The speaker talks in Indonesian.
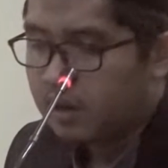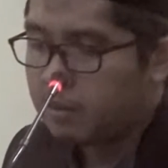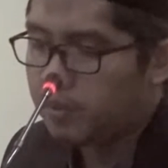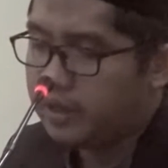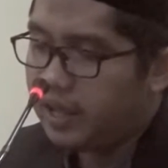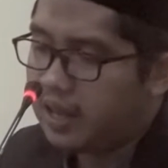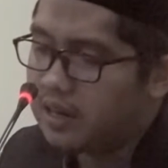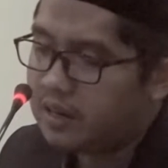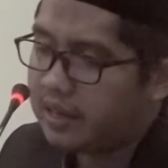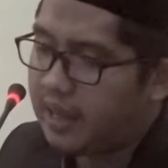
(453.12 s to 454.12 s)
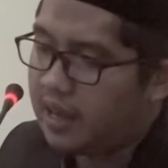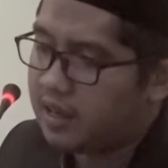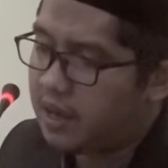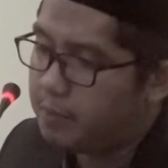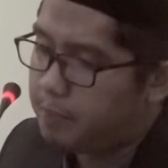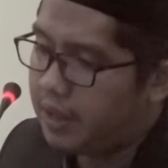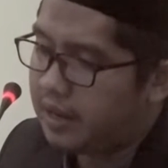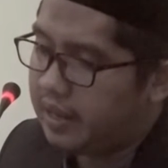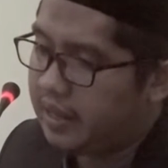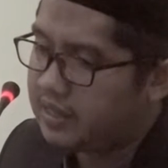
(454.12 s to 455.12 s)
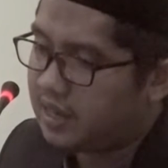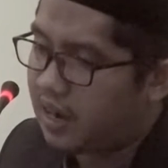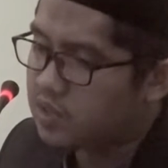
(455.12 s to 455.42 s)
Kemudian yang keempat hijrah